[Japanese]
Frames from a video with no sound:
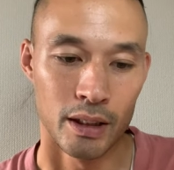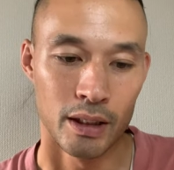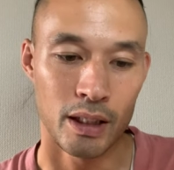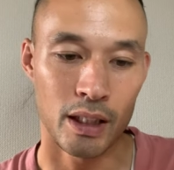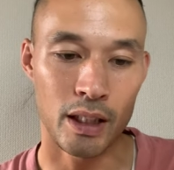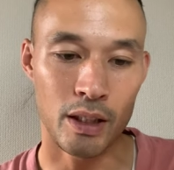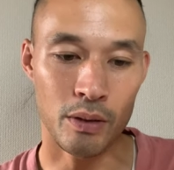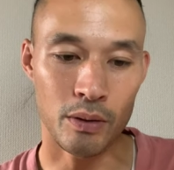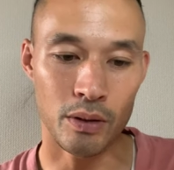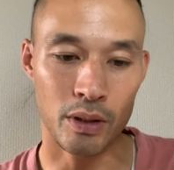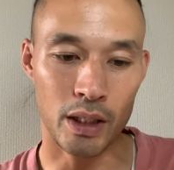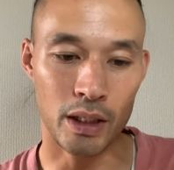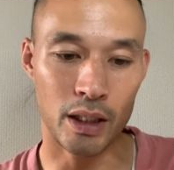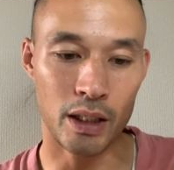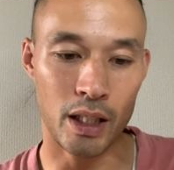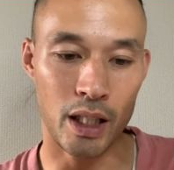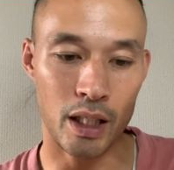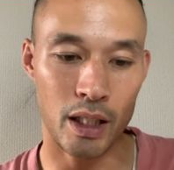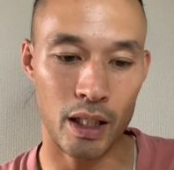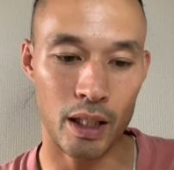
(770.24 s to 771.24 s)
で日本の方
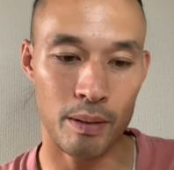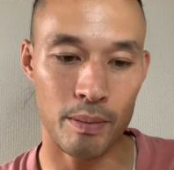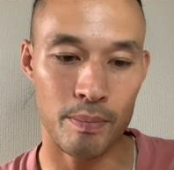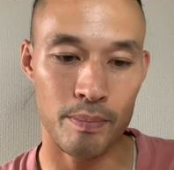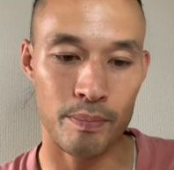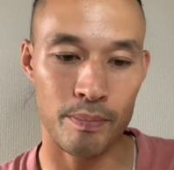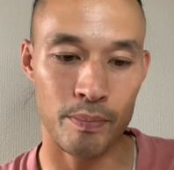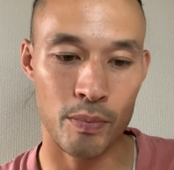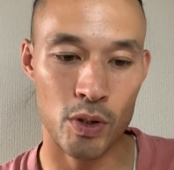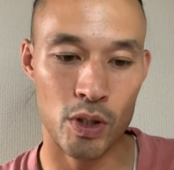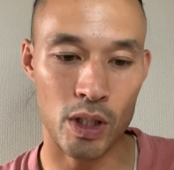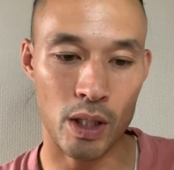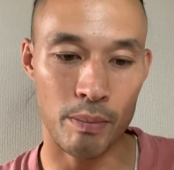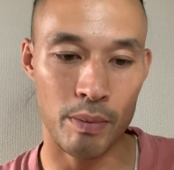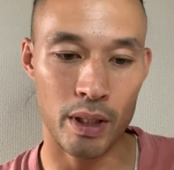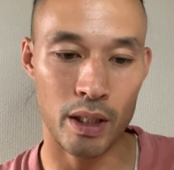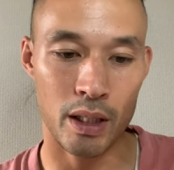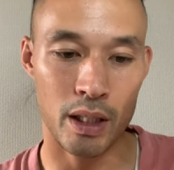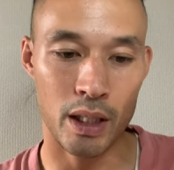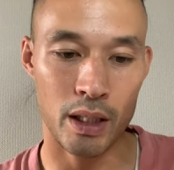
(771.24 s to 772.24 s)
で、えー、もし
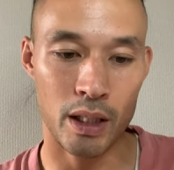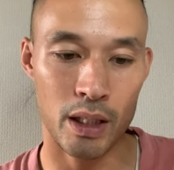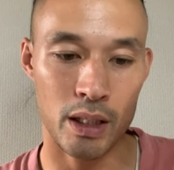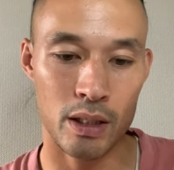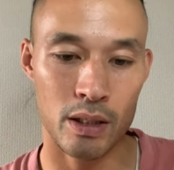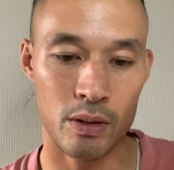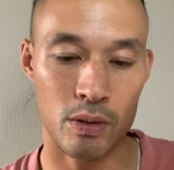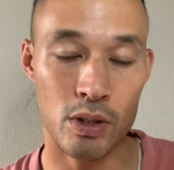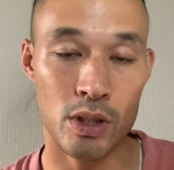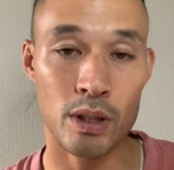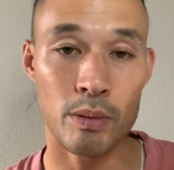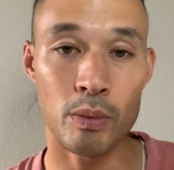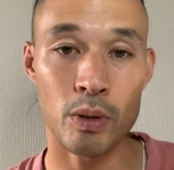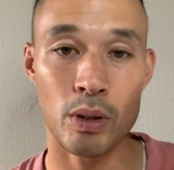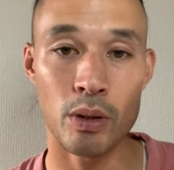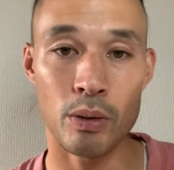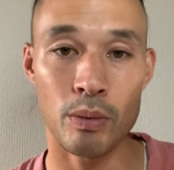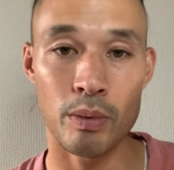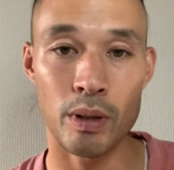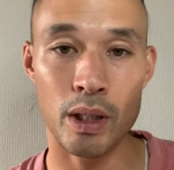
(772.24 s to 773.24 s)
アメリカに少しでも
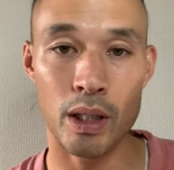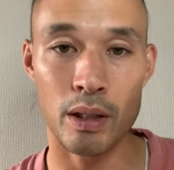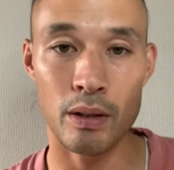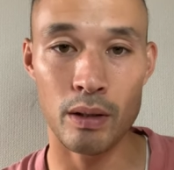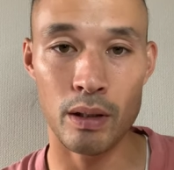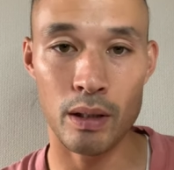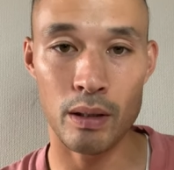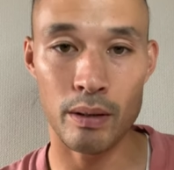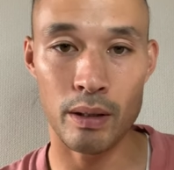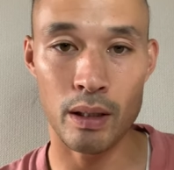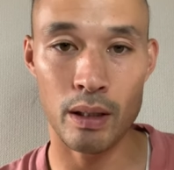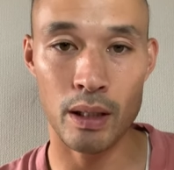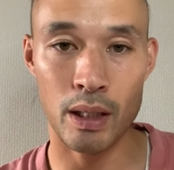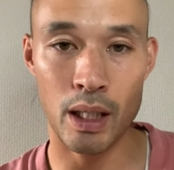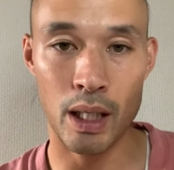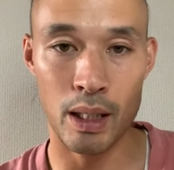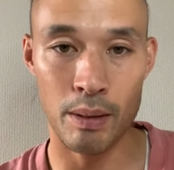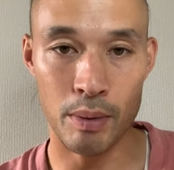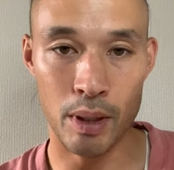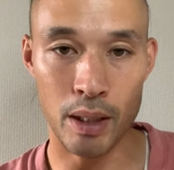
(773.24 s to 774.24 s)
興味があるんで
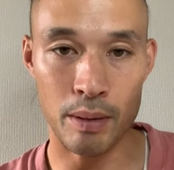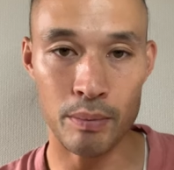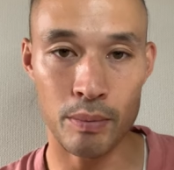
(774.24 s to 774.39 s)
あれば、